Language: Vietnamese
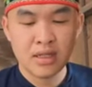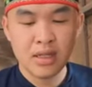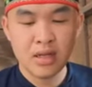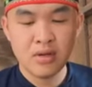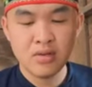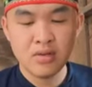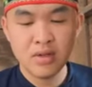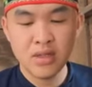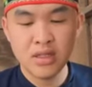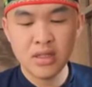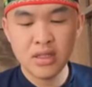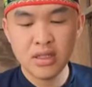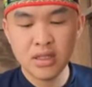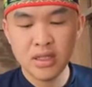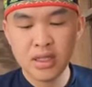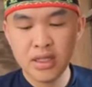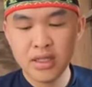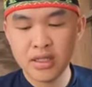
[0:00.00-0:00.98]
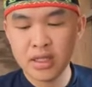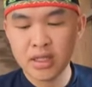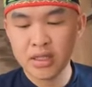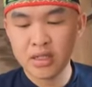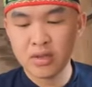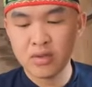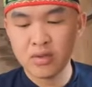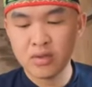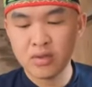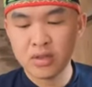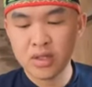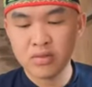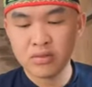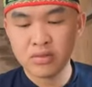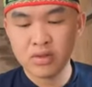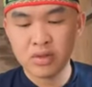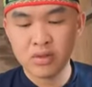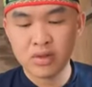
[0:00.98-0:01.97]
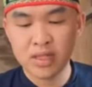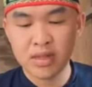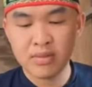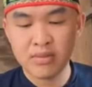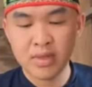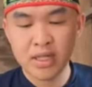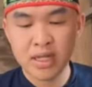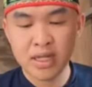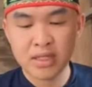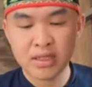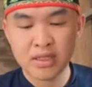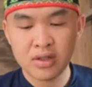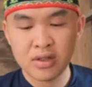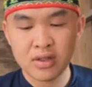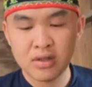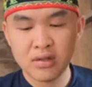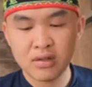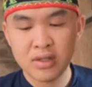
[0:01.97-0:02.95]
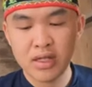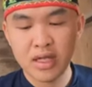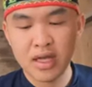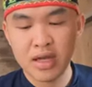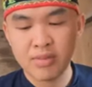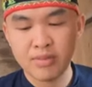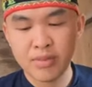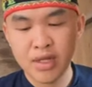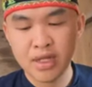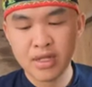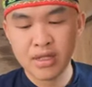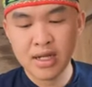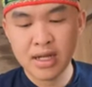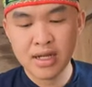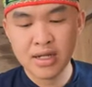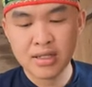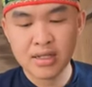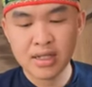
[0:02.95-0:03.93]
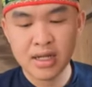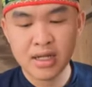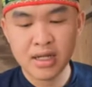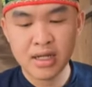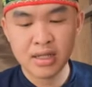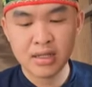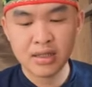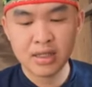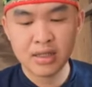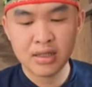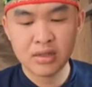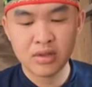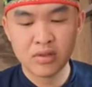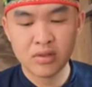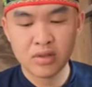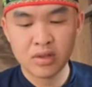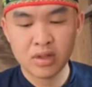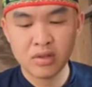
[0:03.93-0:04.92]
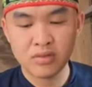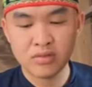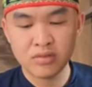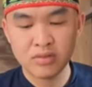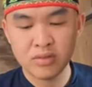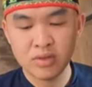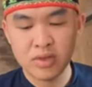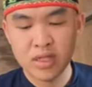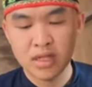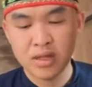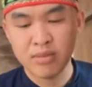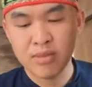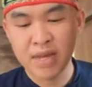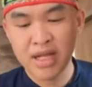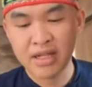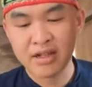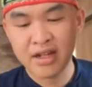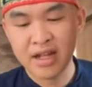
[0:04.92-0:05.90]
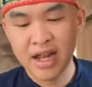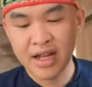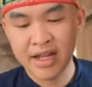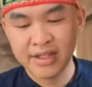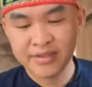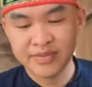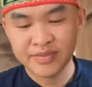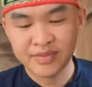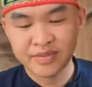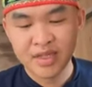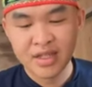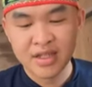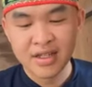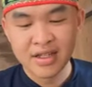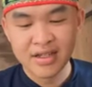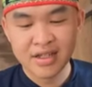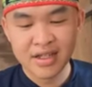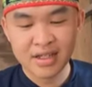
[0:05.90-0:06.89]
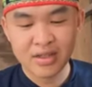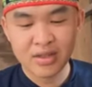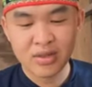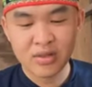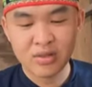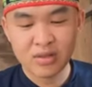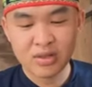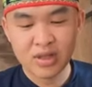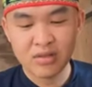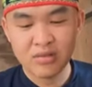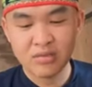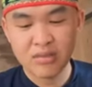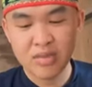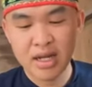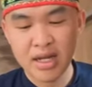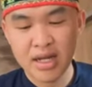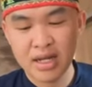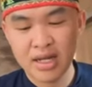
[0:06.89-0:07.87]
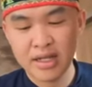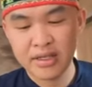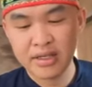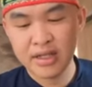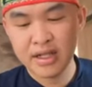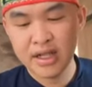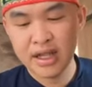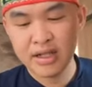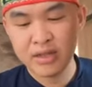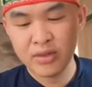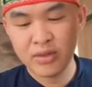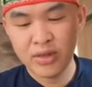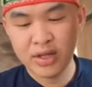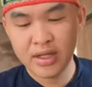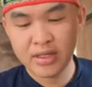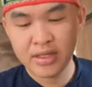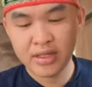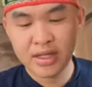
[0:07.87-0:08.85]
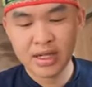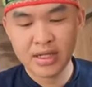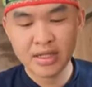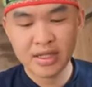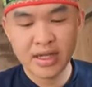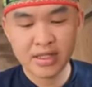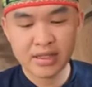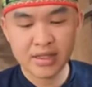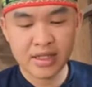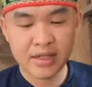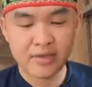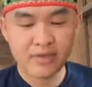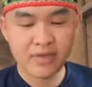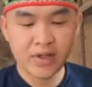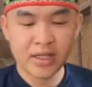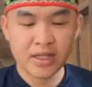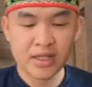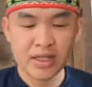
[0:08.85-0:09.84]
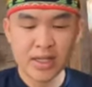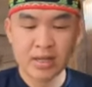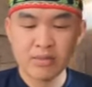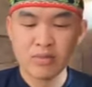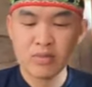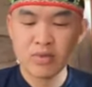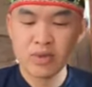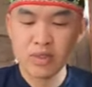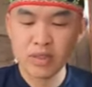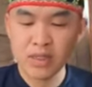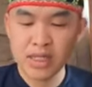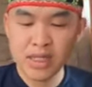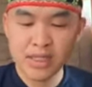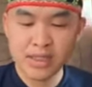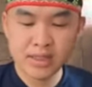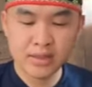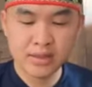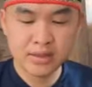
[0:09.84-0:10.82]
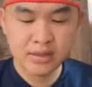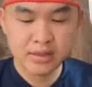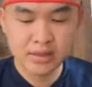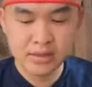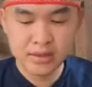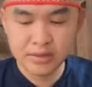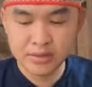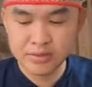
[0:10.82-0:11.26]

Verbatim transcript: sen đâu ơi đất thổ công thôn năm đã son e pin đã xa đất thổ công ma đờ lắc à? đất thuộc ông ma đờ lắc huyền đắk lắc tỉnh việt nam quốc đà sư